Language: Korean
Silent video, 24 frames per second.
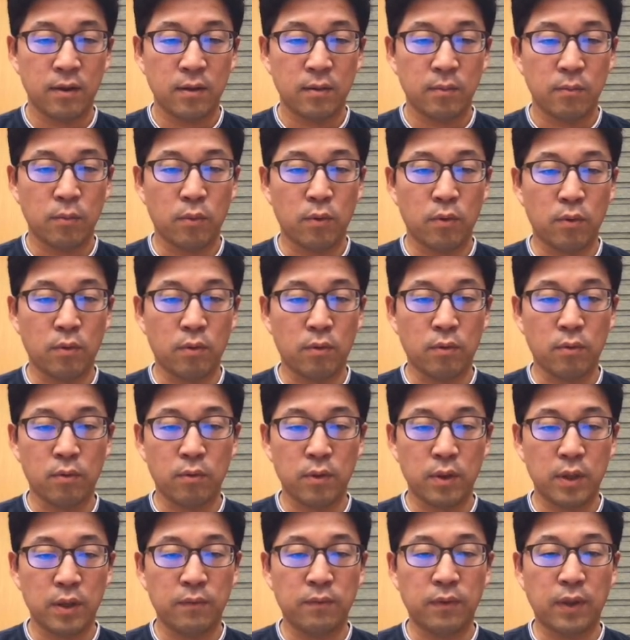
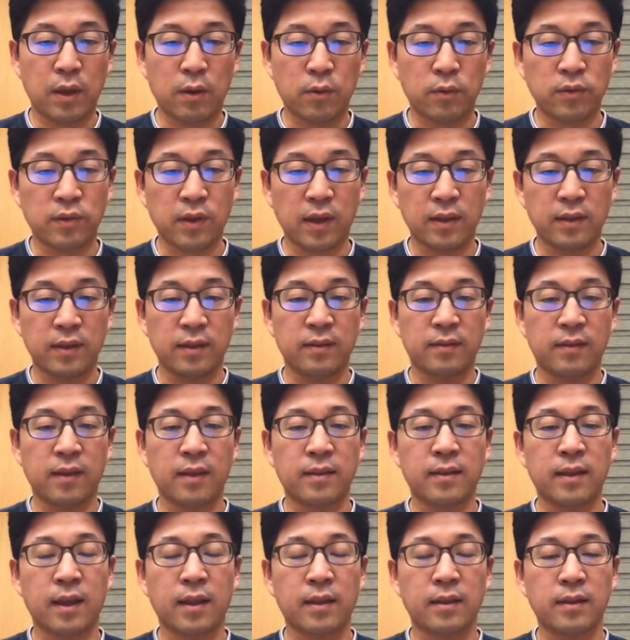뭐 2분의 코사인
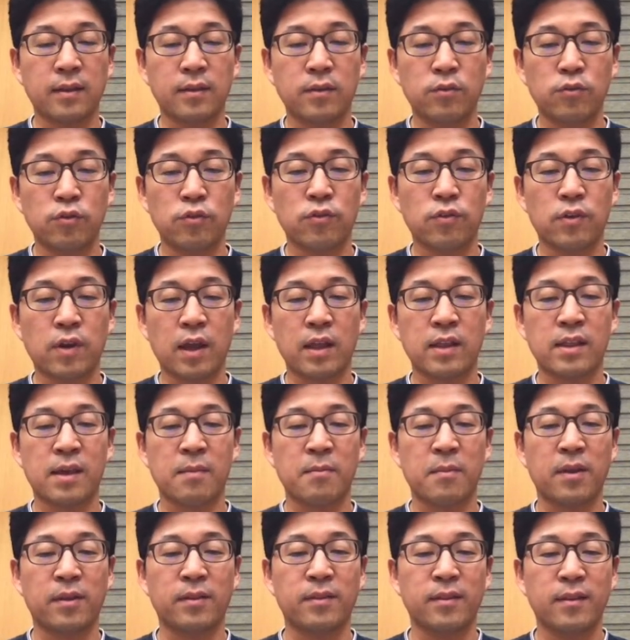2세타는
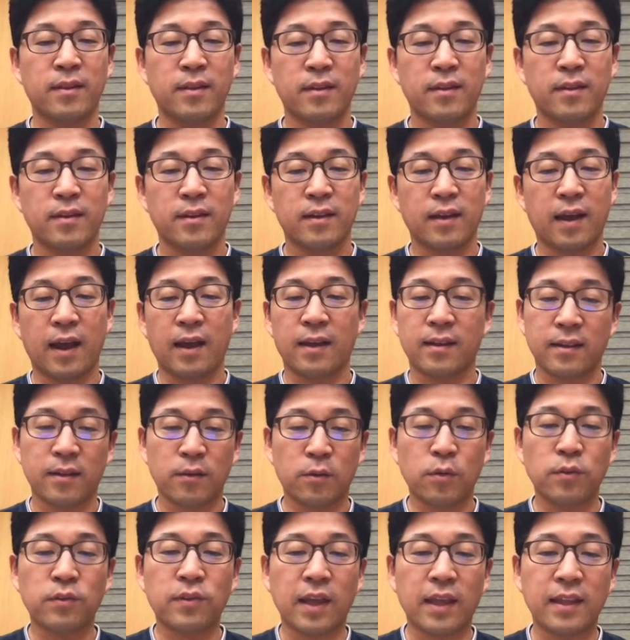추측하자면 아,
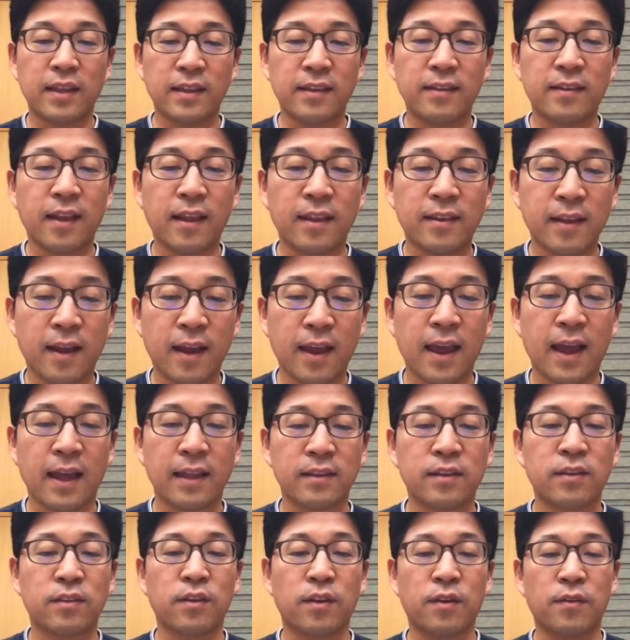코사인 2세타의
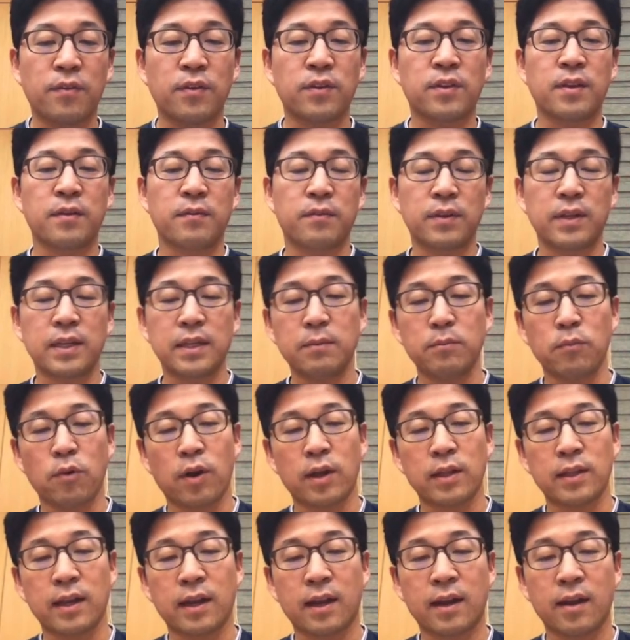안티데리버티브는
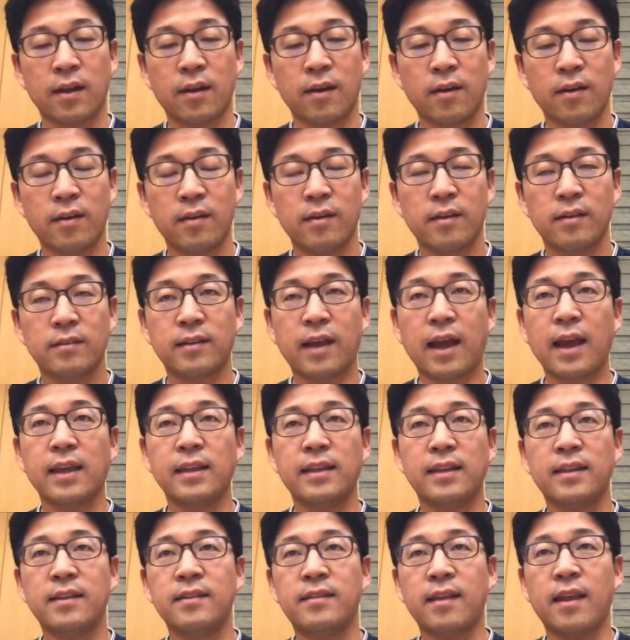뭐가 될까요? 사인
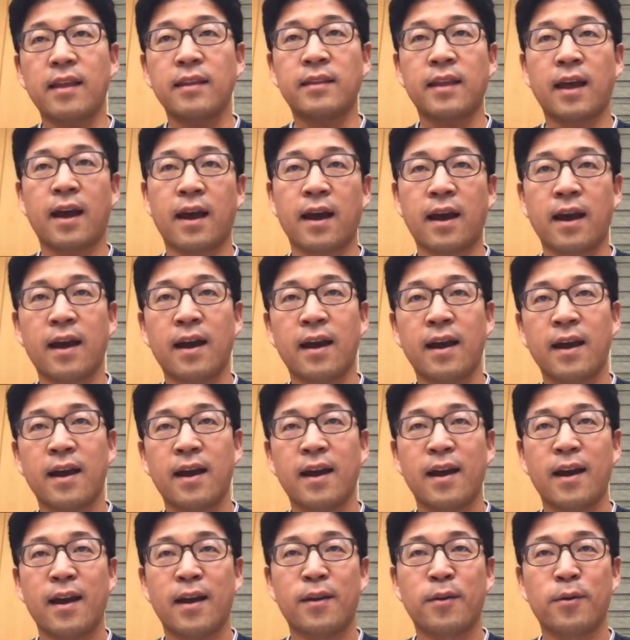2세타로
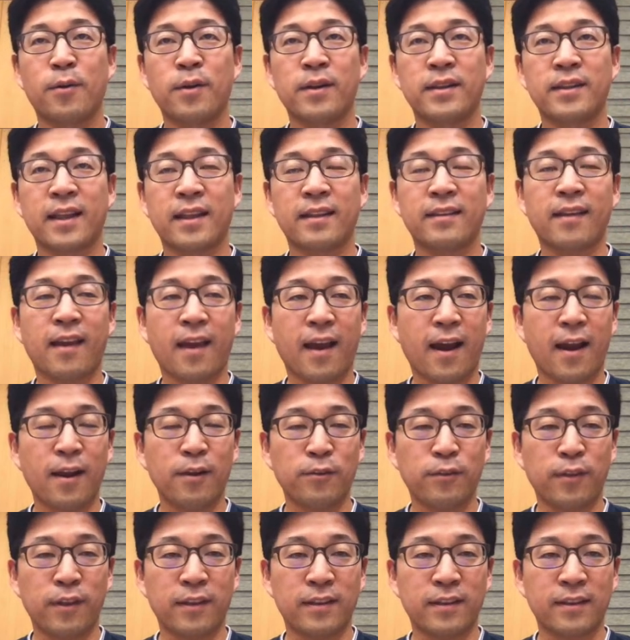e 일단 생각할
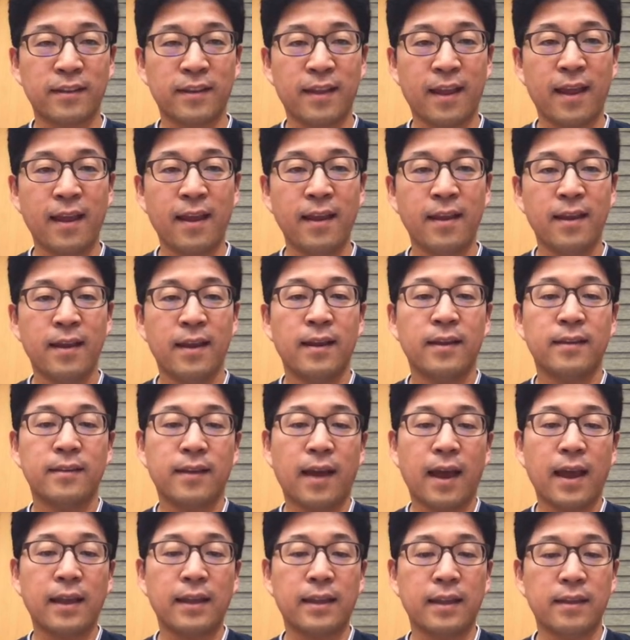수 있는데
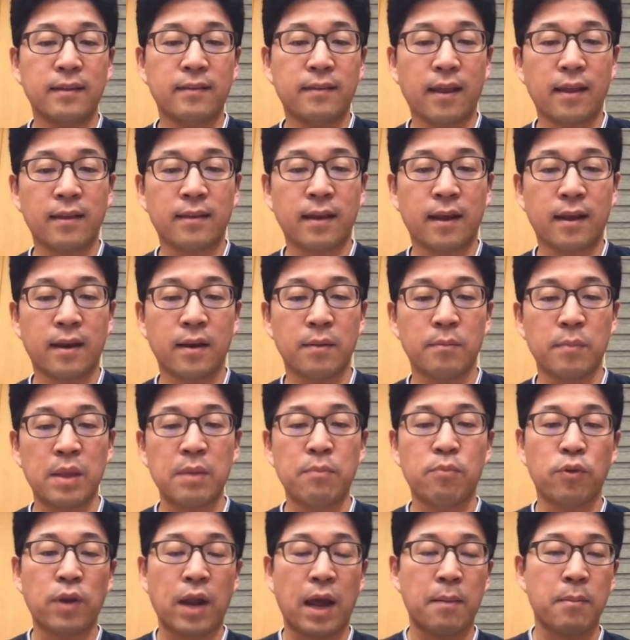사인 2세타를 e
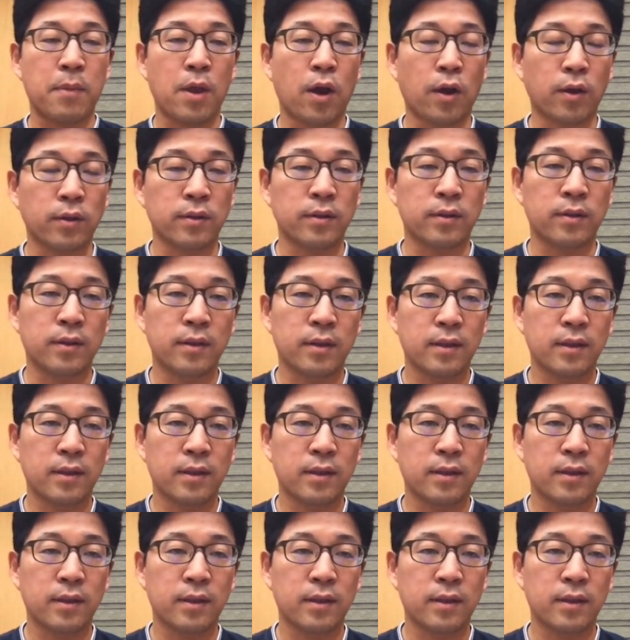미분하면